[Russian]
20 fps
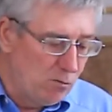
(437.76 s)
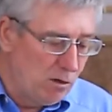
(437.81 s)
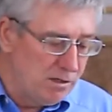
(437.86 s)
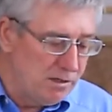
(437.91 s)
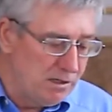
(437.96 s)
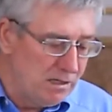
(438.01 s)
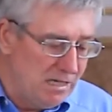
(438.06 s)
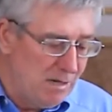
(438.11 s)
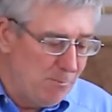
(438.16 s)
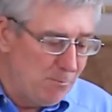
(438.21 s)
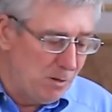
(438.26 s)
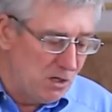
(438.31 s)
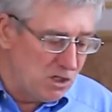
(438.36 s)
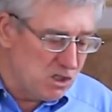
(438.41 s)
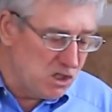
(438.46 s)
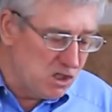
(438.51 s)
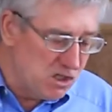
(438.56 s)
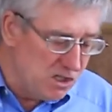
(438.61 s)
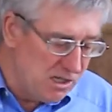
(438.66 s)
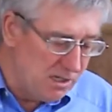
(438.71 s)
твой и
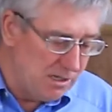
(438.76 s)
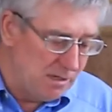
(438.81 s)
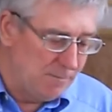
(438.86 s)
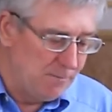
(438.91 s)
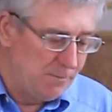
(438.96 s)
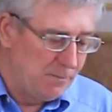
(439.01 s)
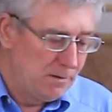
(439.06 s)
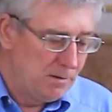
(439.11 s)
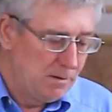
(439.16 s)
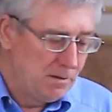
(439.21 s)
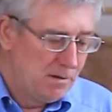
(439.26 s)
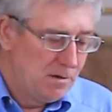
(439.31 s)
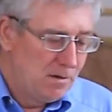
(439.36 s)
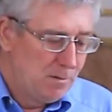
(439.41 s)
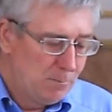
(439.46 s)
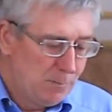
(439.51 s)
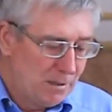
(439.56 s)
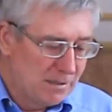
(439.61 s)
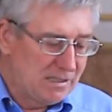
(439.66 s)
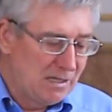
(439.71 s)
пожни,
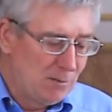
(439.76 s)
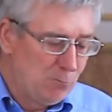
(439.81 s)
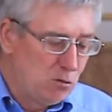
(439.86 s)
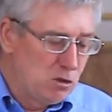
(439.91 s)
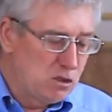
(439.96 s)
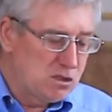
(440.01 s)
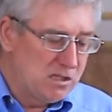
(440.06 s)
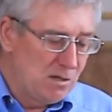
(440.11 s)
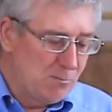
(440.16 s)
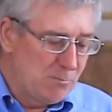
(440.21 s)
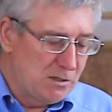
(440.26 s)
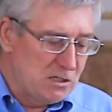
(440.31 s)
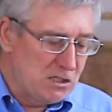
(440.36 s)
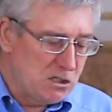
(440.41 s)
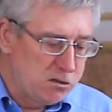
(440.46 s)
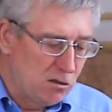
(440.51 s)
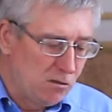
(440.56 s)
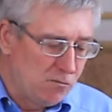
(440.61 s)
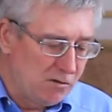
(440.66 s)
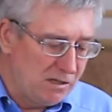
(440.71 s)
потому что
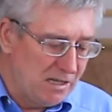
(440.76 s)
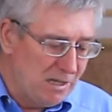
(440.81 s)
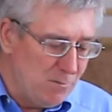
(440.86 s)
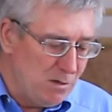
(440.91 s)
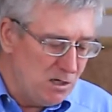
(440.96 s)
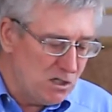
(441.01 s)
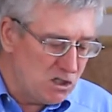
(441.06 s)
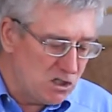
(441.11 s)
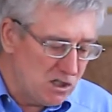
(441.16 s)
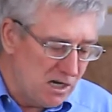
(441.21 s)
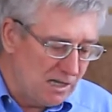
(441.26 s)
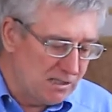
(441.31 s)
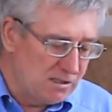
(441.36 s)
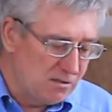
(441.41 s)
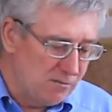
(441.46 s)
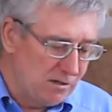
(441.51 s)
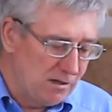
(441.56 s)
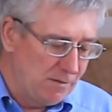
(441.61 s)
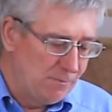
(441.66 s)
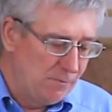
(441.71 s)
пришло время
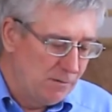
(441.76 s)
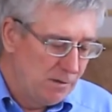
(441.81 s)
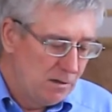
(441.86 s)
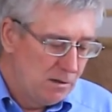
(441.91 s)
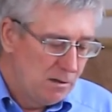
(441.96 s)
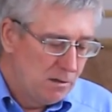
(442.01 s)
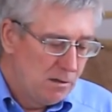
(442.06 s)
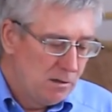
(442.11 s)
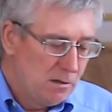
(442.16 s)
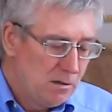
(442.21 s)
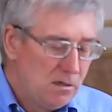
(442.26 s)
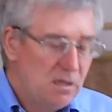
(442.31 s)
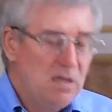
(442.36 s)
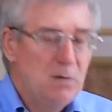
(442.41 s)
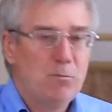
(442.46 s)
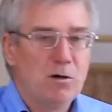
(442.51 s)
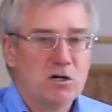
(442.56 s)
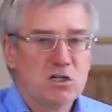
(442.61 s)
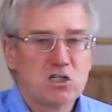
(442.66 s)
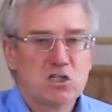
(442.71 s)
жатвы,
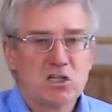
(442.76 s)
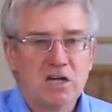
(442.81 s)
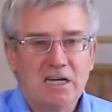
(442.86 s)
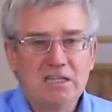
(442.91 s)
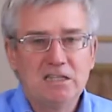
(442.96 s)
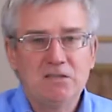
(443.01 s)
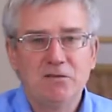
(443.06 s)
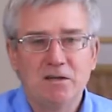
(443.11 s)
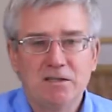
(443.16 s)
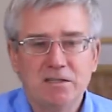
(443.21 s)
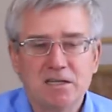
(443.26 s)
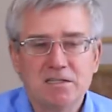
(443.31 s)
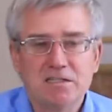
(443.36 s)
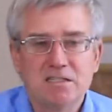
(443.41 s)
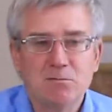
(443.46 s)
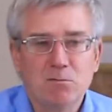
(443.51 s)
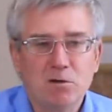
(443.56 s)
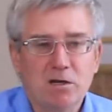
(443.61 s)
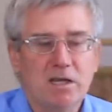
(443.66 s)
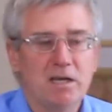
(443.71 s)
ибо жатва на
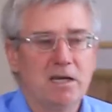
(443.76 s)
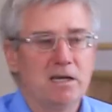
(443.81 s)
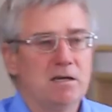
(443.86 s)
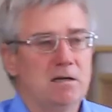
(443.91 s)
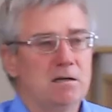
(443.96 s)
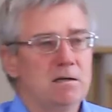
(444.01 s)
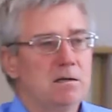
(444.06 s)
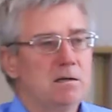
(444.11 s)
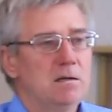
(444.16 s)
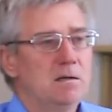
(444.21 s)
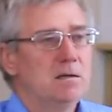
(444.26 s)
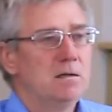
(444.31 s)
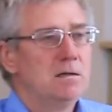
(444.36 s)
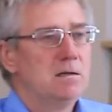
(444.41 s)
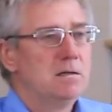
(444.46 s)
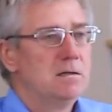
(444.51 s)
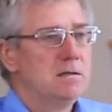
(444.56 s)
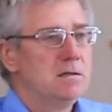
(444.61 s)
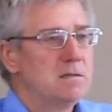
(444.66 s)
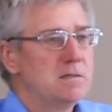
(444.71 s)
земле
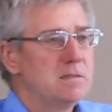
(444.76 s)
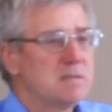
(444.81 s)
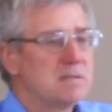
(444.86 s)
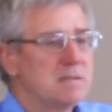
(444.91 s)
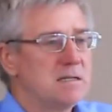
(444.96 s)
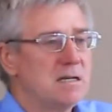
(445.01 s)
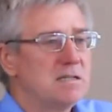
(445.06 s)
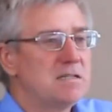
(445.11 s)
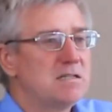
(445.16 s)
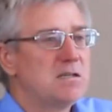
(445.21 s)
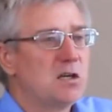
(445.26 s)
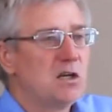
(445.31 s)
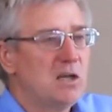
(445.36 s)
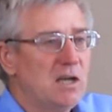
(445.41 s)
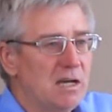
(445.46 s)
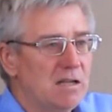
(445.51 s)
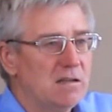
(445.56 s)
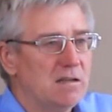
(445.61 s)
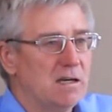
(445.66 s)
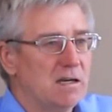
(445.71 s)

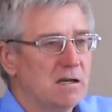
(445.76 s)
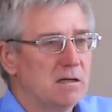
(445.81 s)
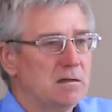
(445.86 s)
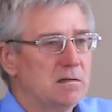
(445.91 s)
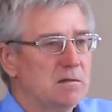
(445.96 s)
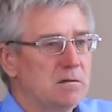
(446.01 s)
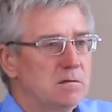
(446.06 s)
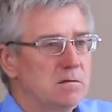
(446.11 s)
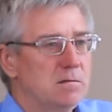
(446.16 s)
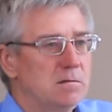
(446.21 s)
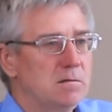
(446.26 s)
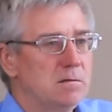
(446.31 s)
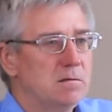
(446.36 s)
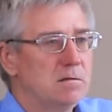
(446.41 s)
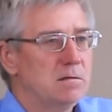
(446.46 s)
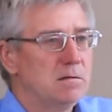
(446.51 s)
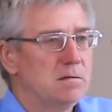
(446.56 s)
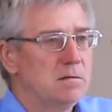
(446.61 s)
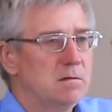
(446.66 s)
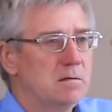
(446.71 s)
созрела.
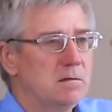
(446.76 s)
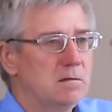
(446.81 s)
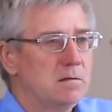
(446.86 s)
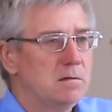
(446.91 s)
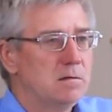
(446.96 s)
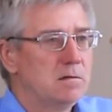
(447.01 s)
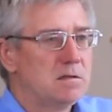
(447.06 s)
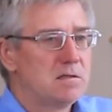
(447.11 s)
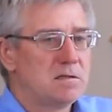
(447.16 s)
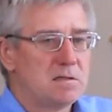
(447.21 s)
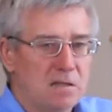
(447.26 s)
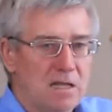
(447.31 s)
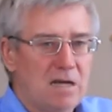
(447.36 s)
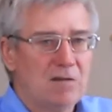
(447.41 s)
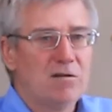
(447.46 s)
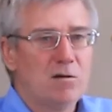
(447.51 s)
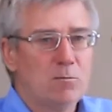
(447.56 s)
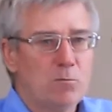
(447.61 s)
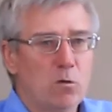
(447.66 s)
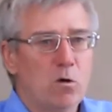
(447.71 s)

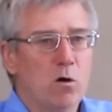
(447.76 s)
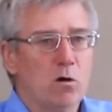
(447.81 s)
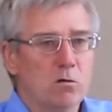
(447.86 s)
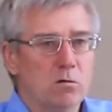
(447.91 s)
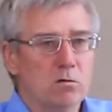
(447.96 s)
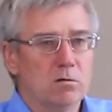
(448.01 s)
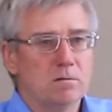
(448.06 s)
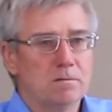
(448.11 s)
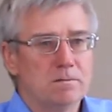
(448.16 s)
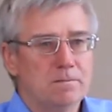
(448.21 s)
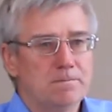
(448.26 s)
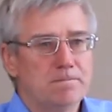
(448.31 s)
Слава Богу!